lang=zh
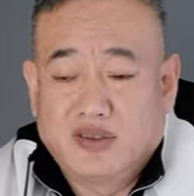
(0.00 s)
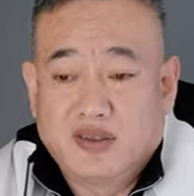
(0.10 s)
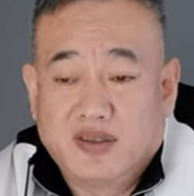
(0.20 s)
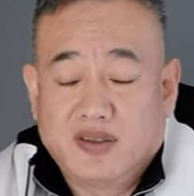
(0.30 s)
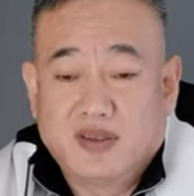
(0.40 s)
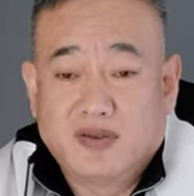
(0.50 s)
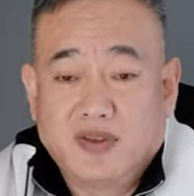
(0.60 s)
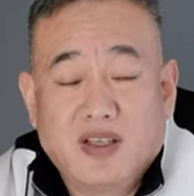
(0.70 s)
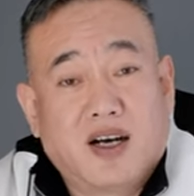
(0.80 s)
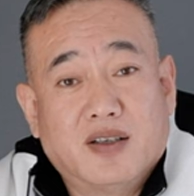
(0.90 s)
是是
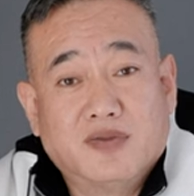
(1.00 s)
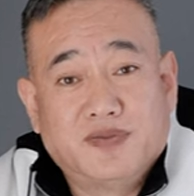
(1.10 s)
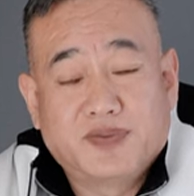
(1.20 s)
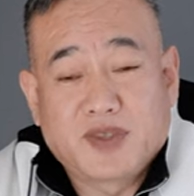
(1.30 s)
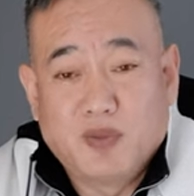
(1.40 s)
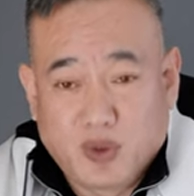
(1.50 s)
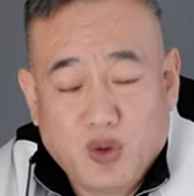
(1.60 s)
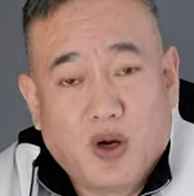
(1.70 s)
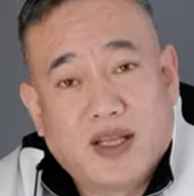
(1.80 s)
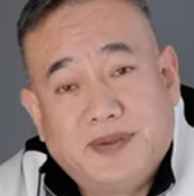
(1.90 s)
非常不
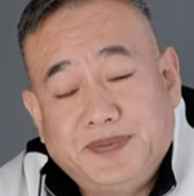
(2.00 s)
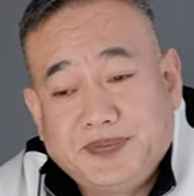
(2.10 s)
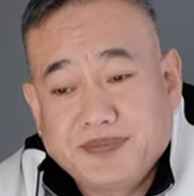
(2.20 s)
错的。